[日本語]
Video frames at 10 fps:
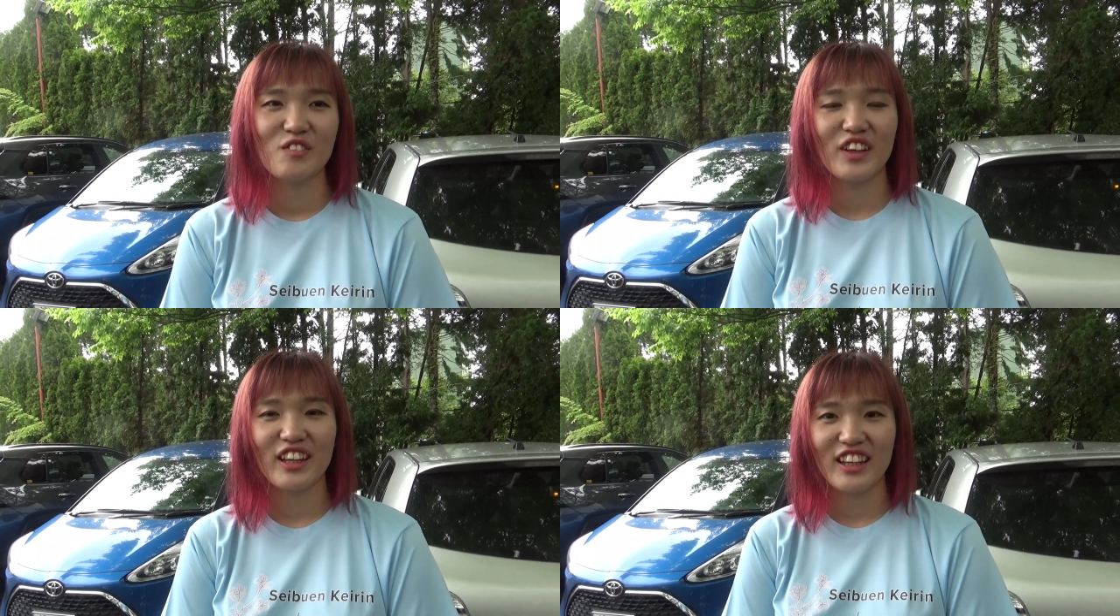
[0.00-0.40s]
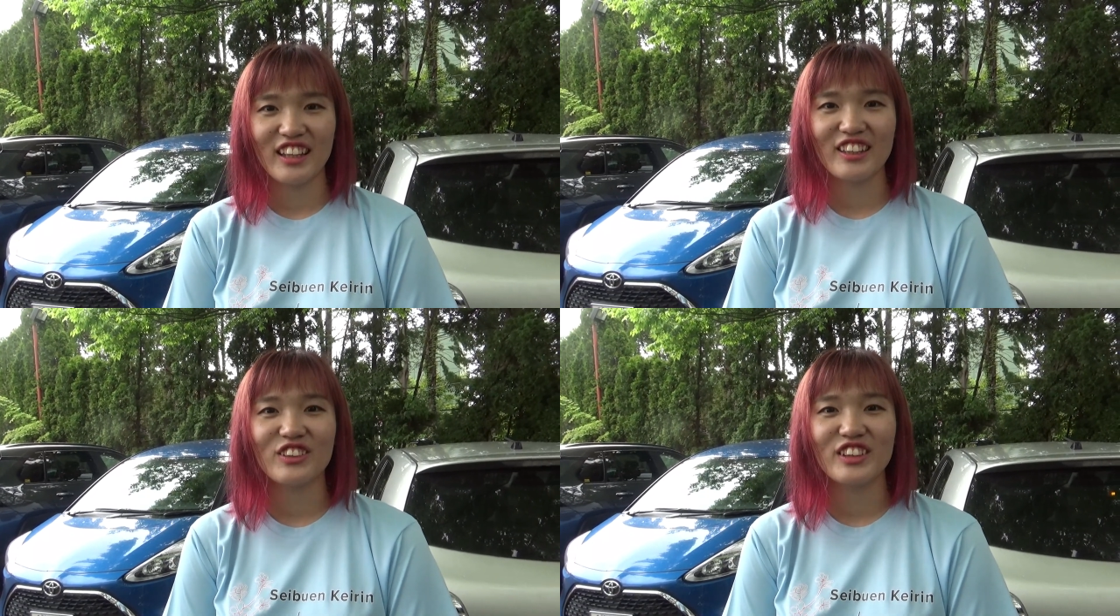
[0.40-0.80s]
負け
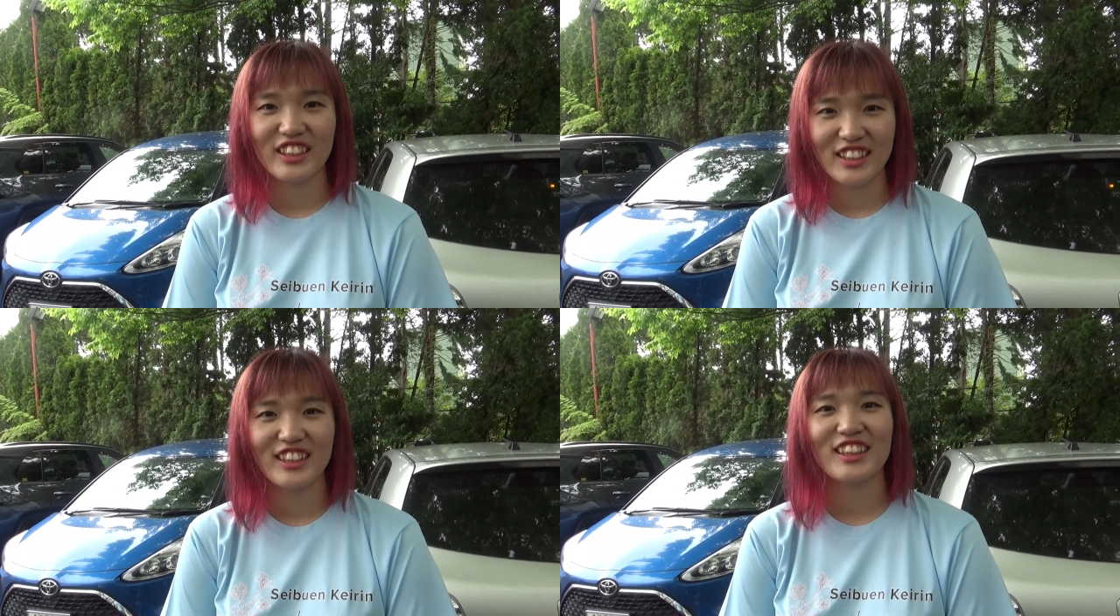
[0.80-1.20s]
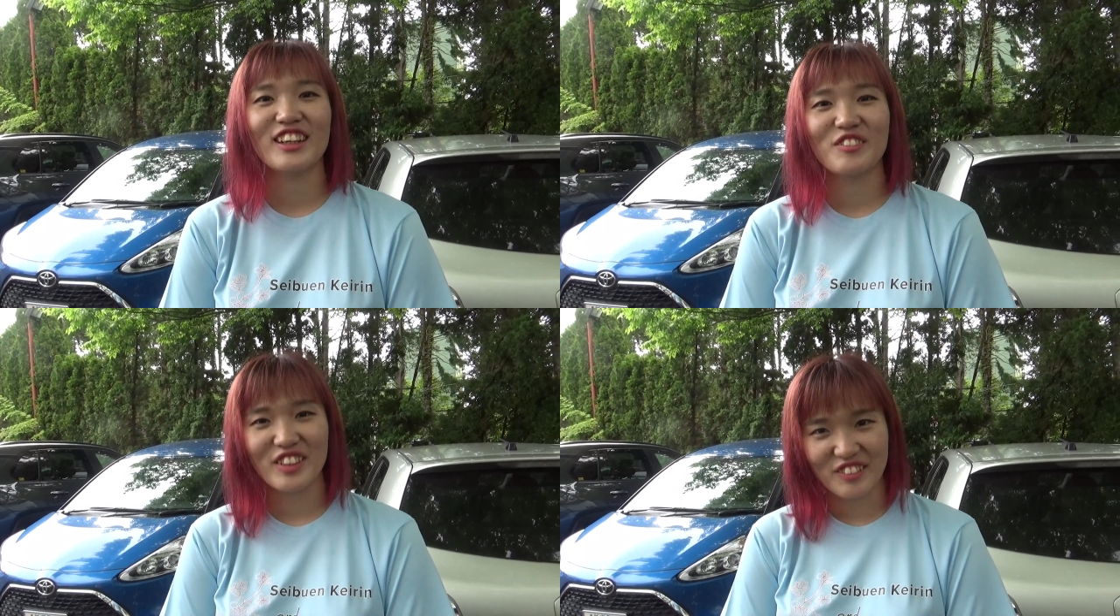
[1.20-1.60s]
ないように
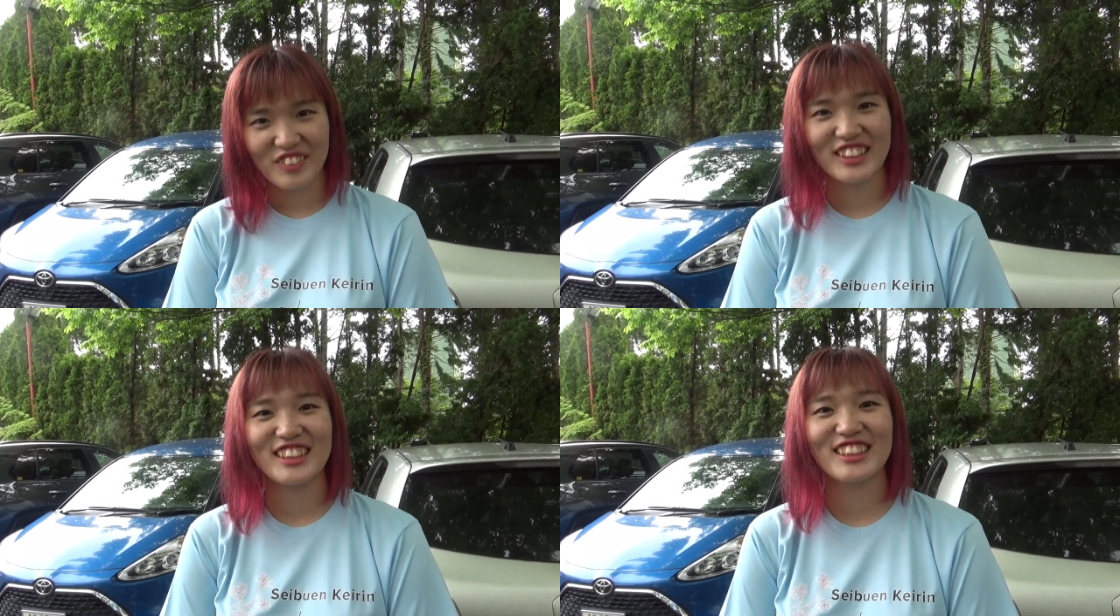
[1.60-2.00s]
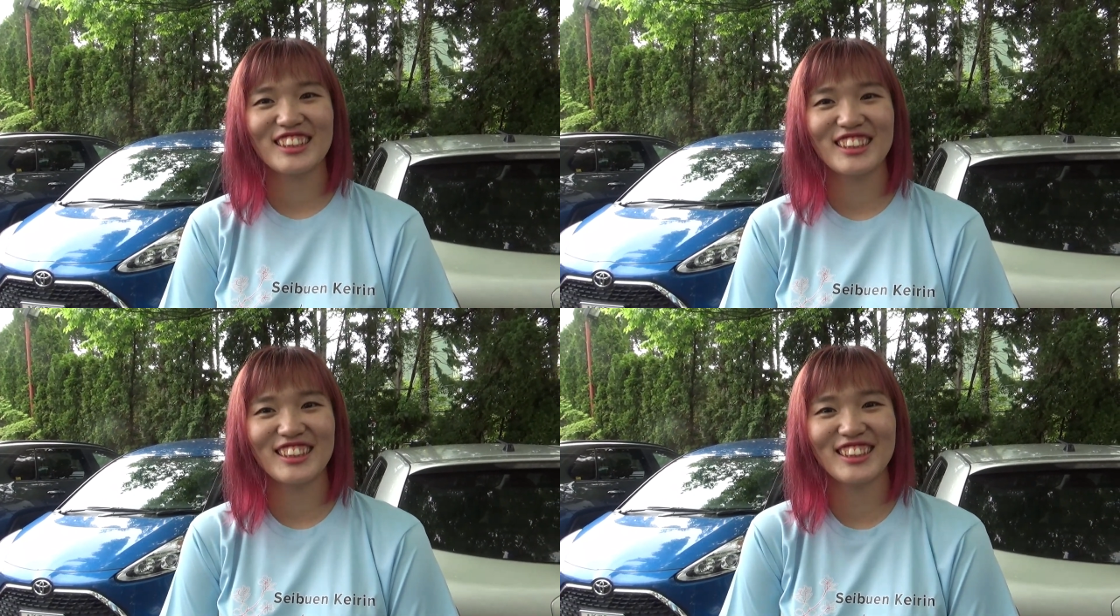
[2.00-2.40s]
頑張ります。